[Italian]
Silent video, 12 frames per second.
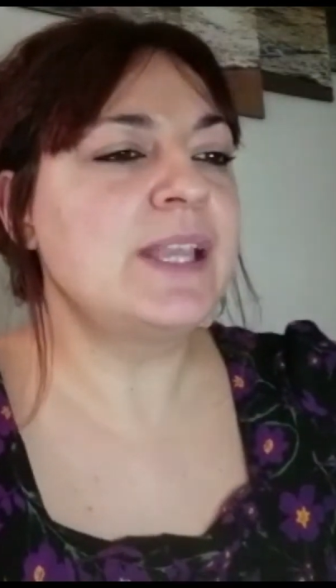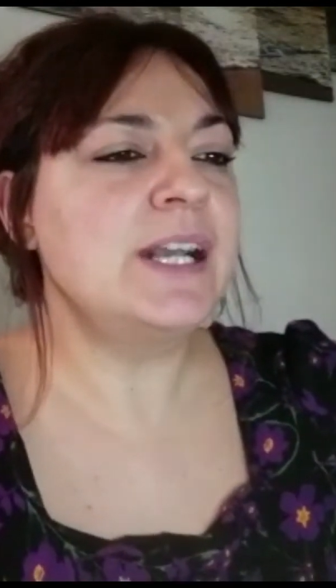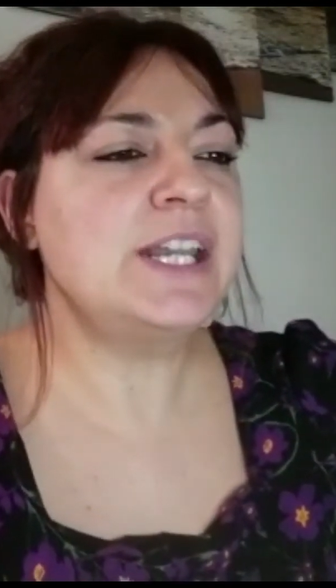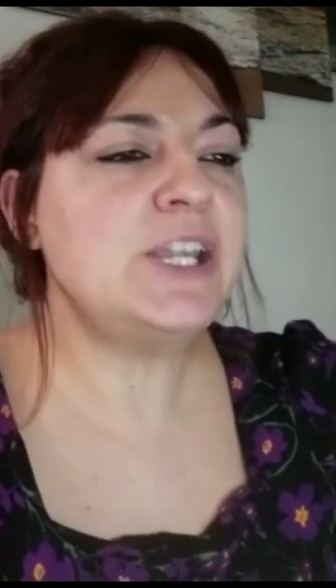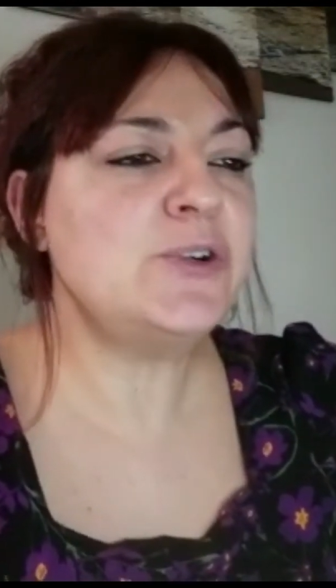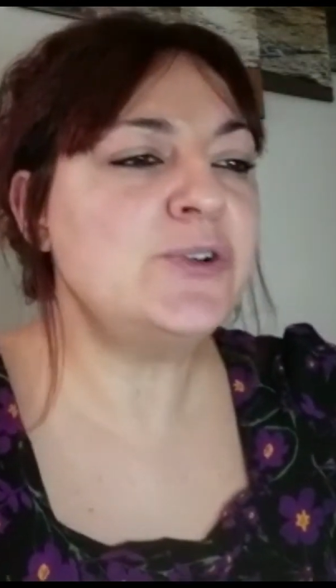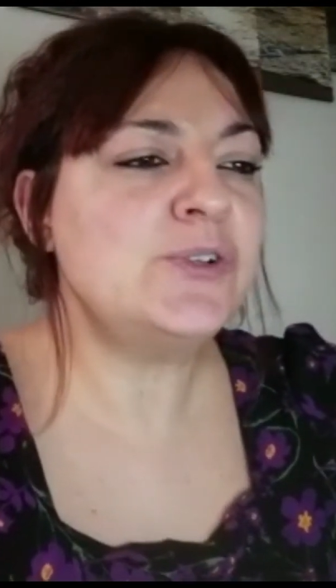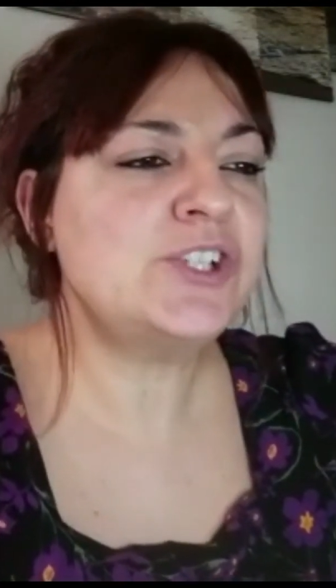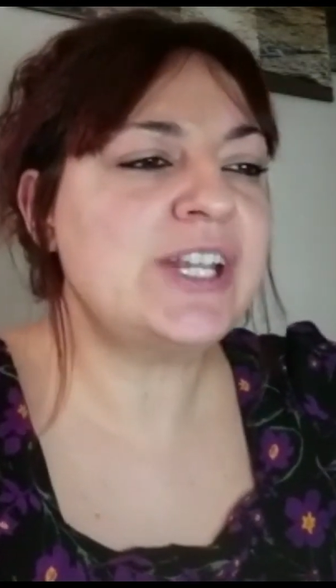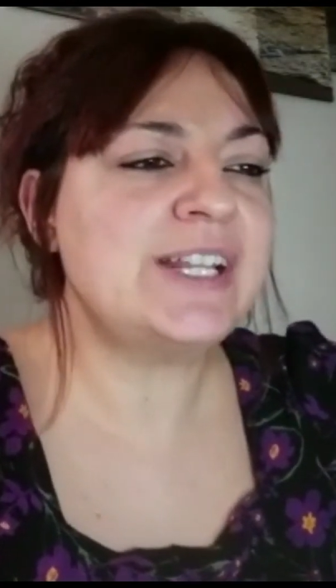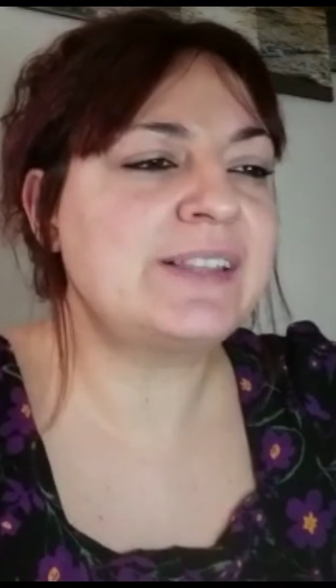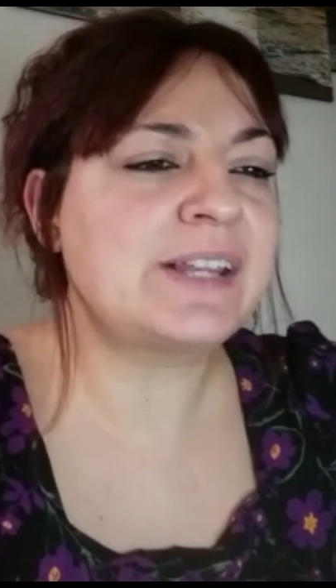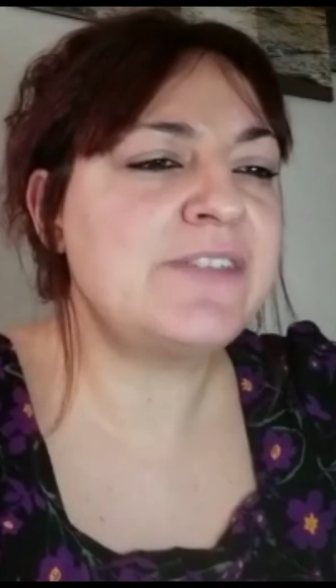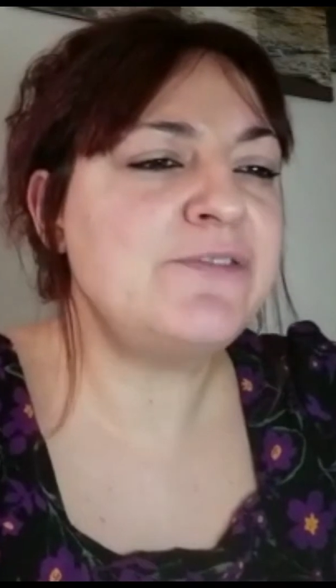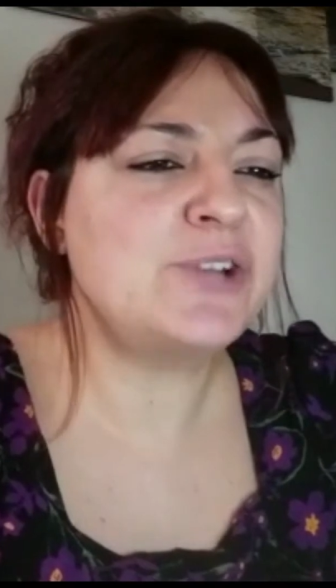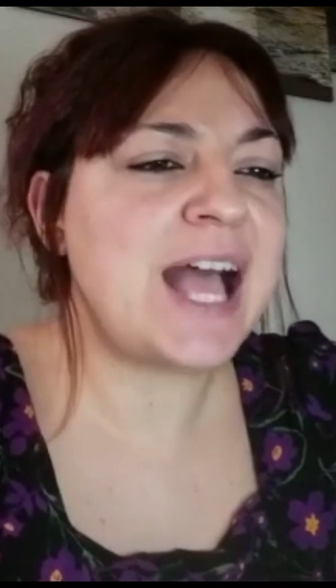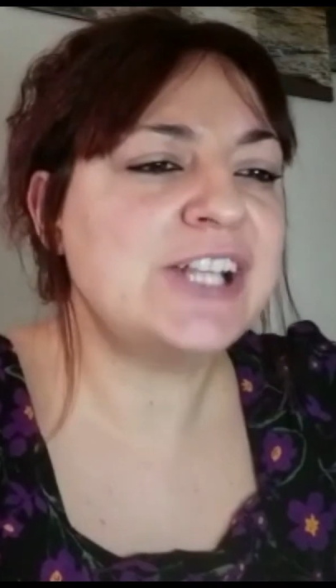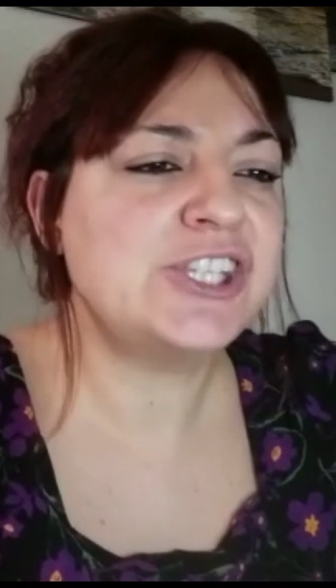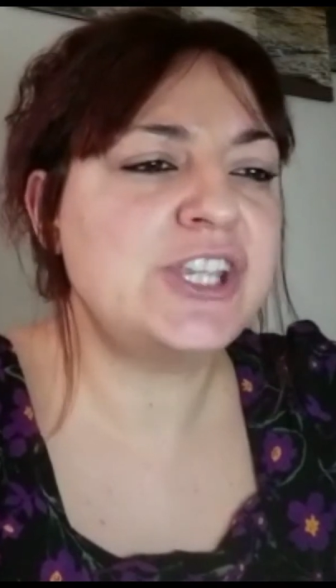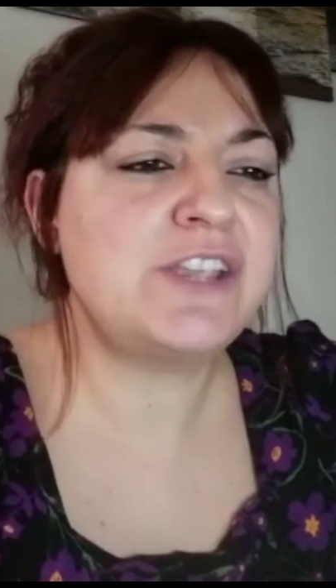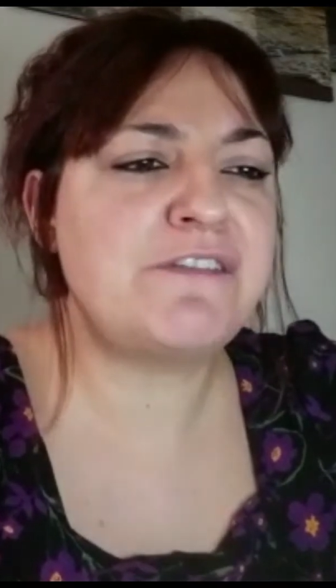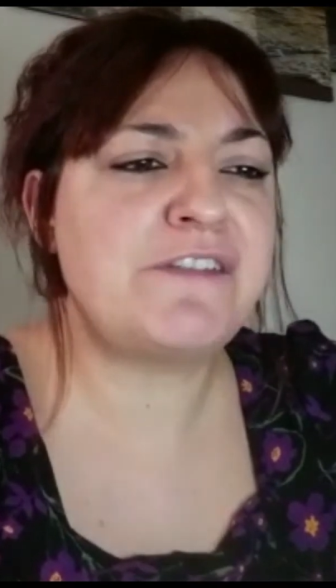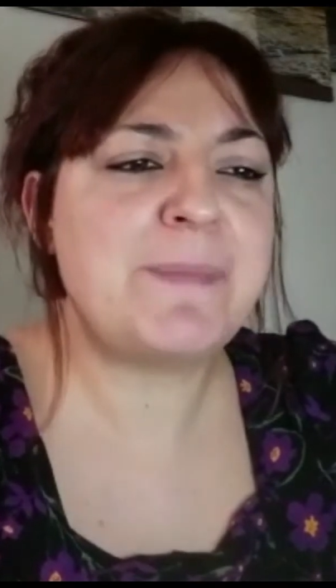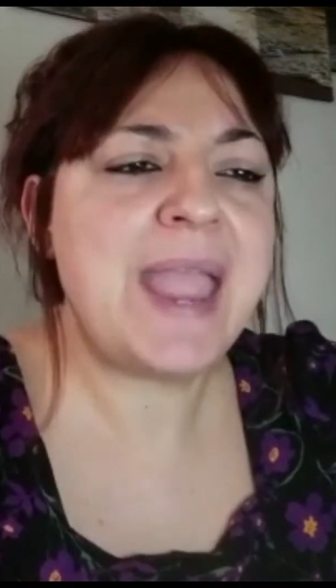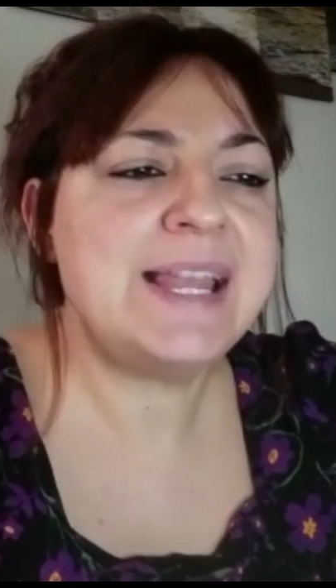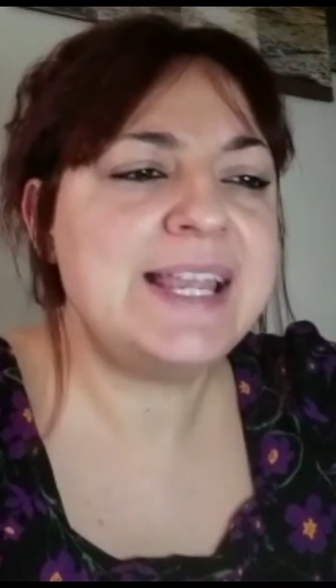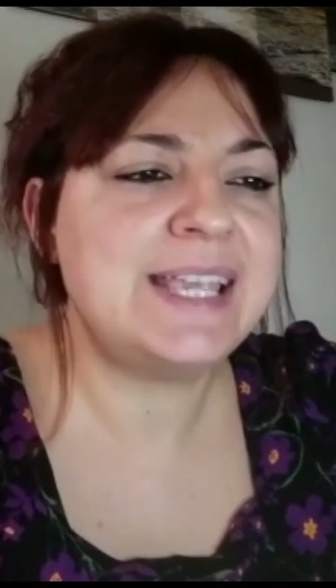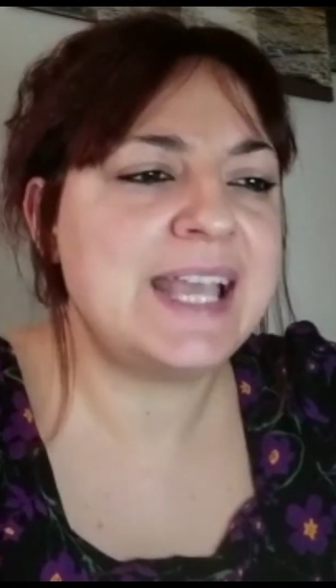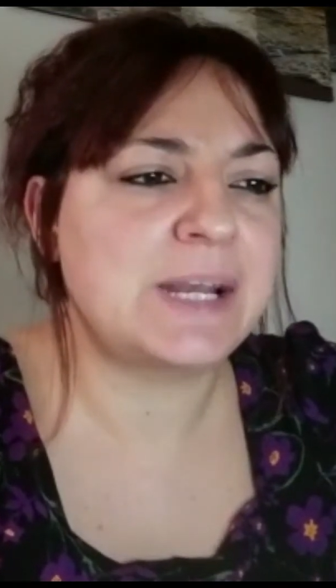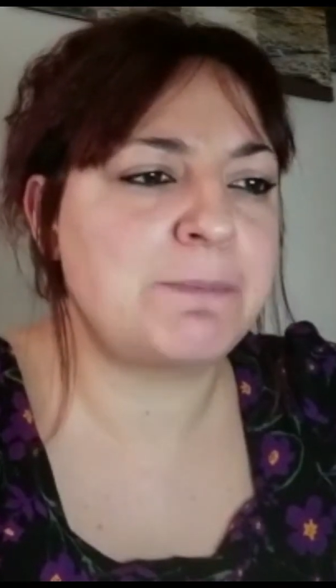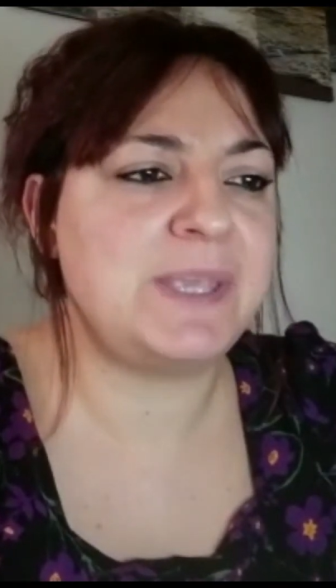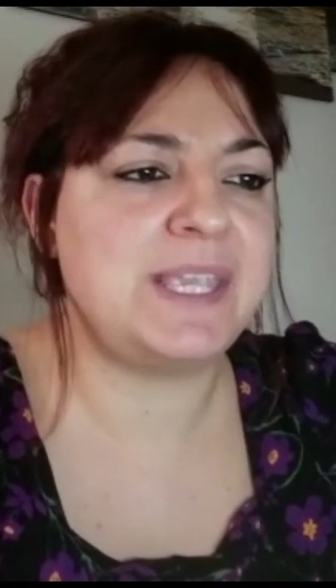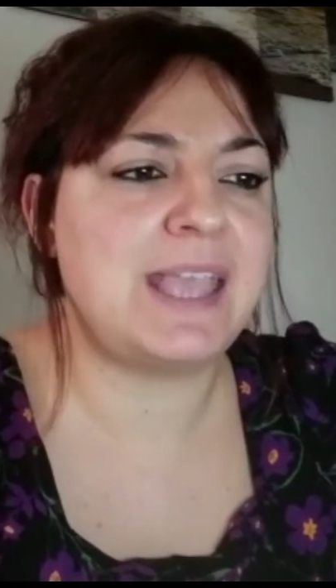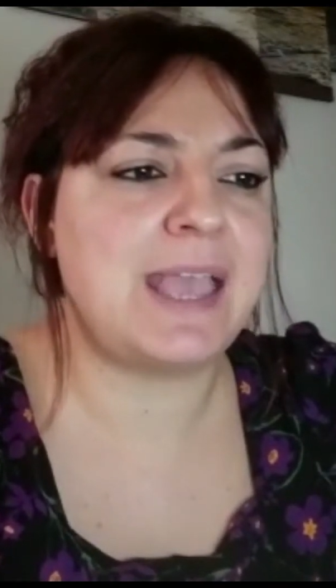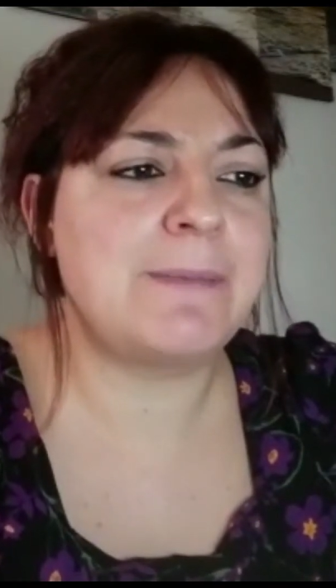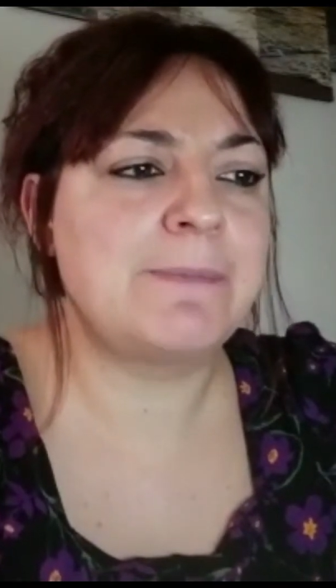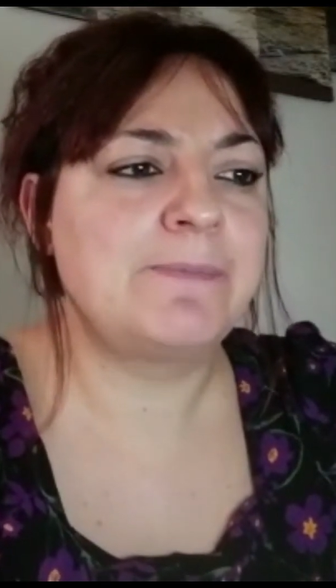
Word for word: riconosce le tre voraci e fameliche arpie.